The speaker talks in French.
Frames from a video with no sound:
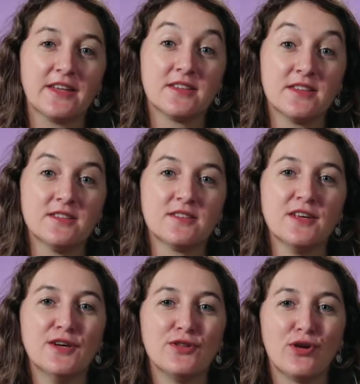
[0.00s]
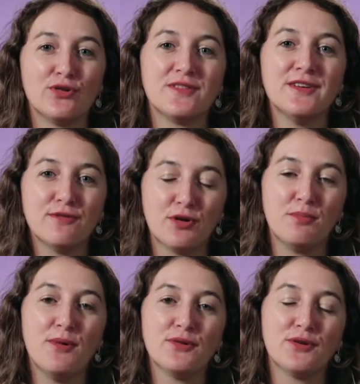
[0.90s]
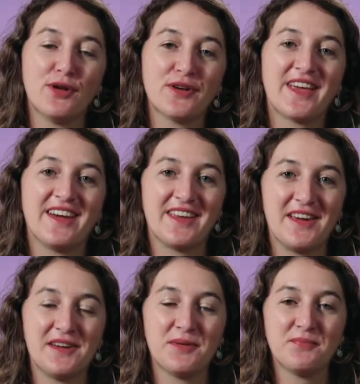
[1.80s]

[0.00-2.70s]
artistes dans le développement de leur carrière.